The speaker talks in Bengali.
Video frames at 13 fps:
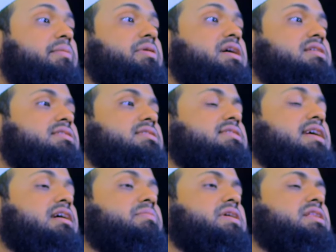আবার
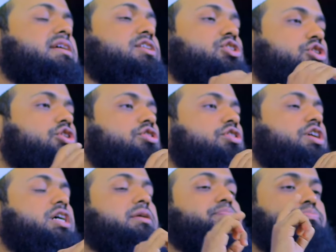সাহাবাদের
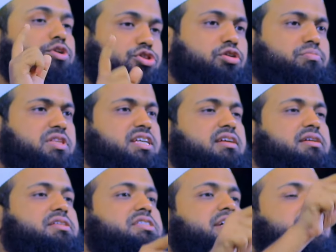সংখ্যা প্রথম
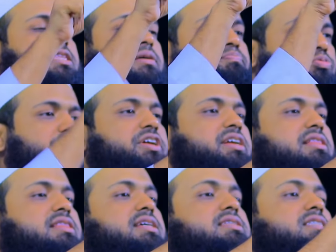দিনের চাইতে
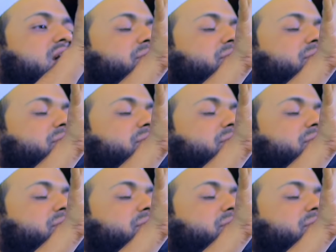পরের দিন